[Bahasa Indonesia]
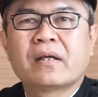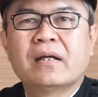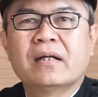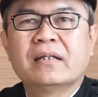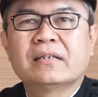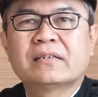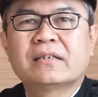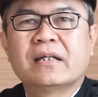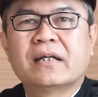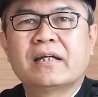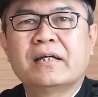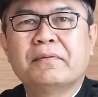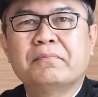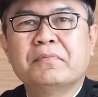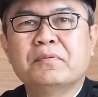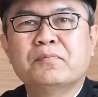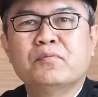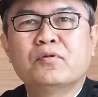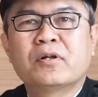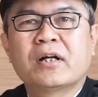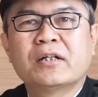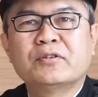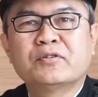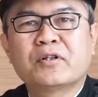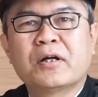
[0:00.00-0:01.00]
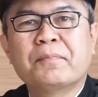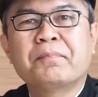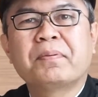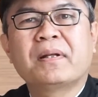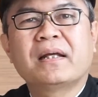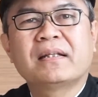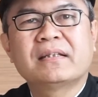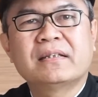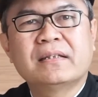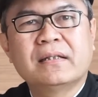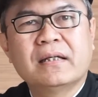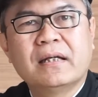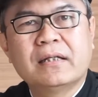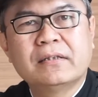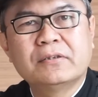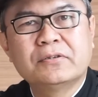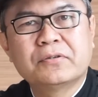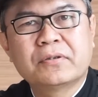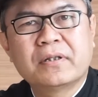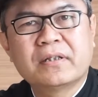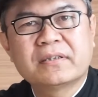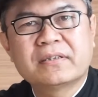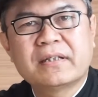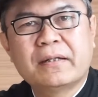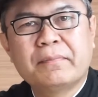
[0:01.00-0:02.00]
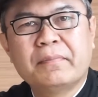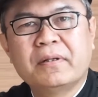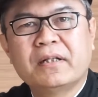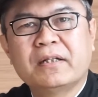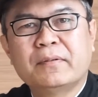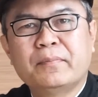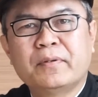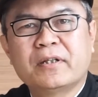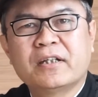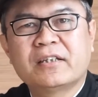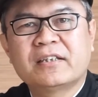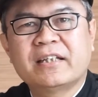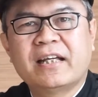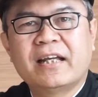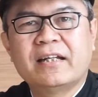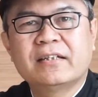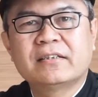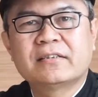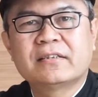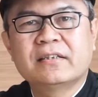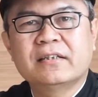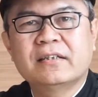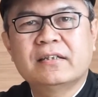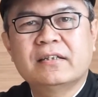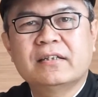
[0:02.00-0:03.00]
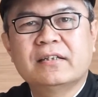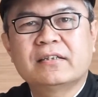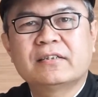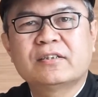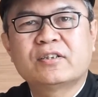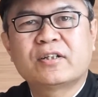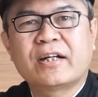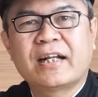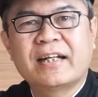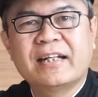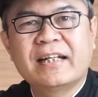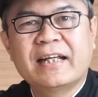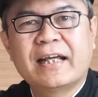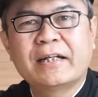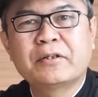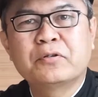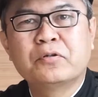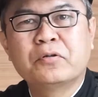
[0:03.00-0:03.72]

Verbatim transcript: saya membuka juga pelatihan juga sama namanya TNC ya Training and